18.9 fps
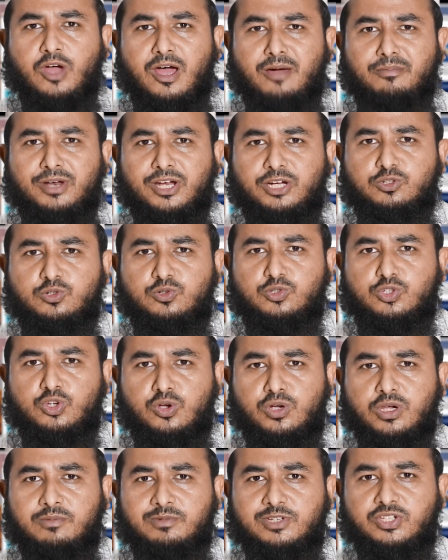তো আমরা একটু
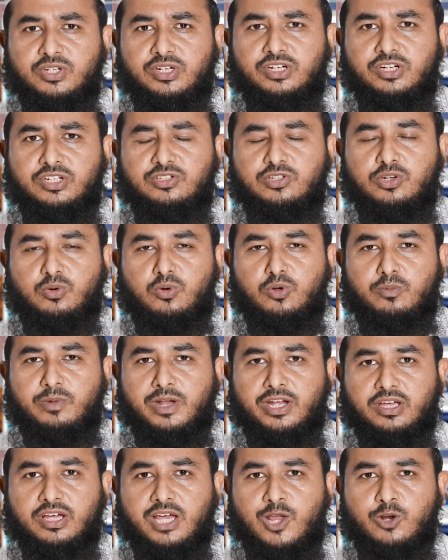সংক্ষেপে জেনে নিই যে
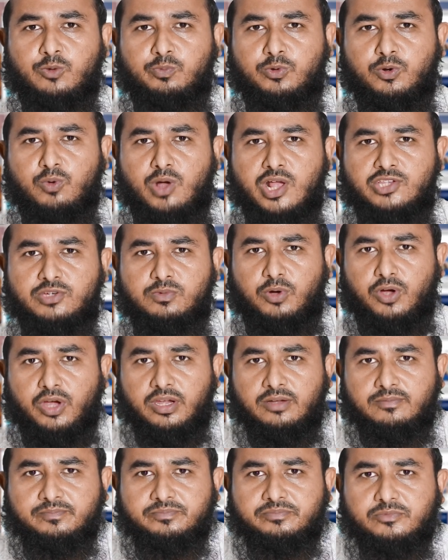কোরবানি কার উপর ওয়াজিব
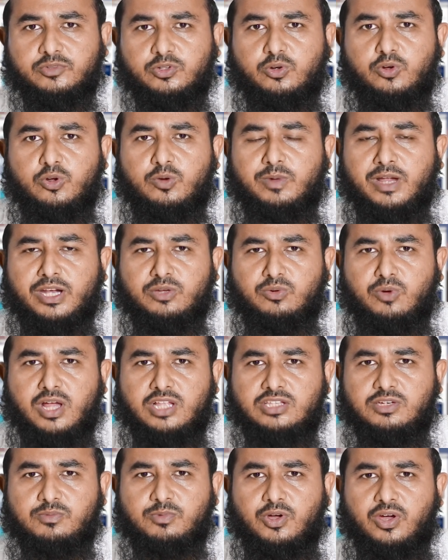হয় কোরবানি
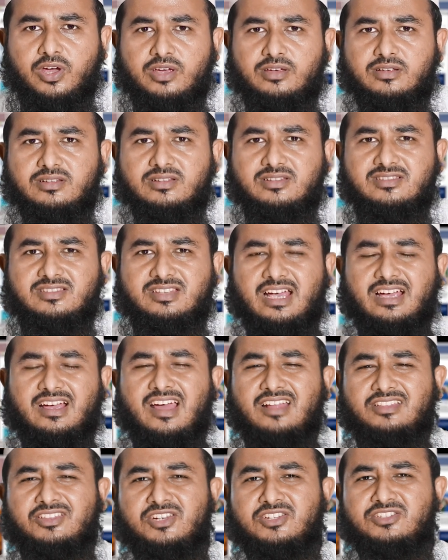ওয়াজিব হয়
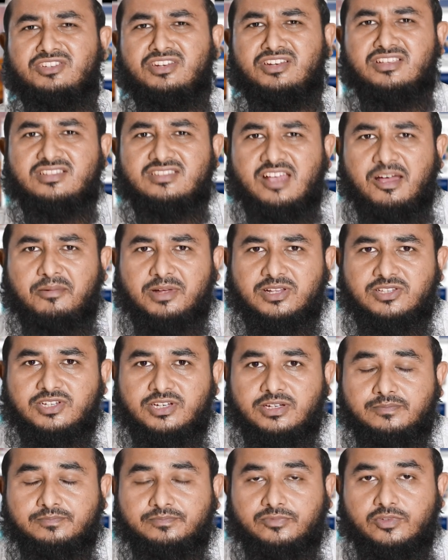জাকাতের যে নেশাব
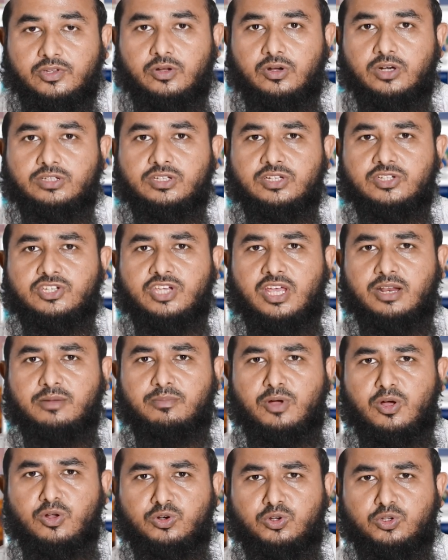আছে অর্থাৎ সাড়ে
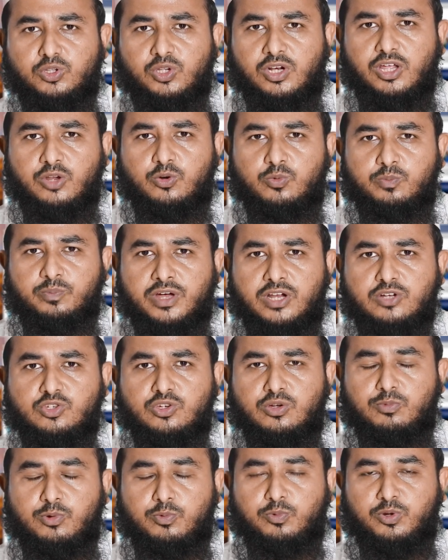বাউন্ন তলার উপার
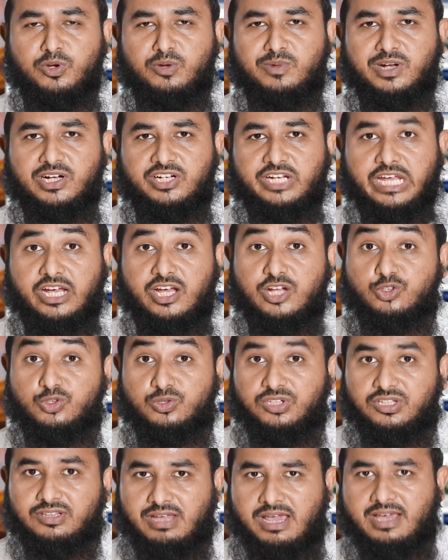সম পরিমাণ টাকা যদি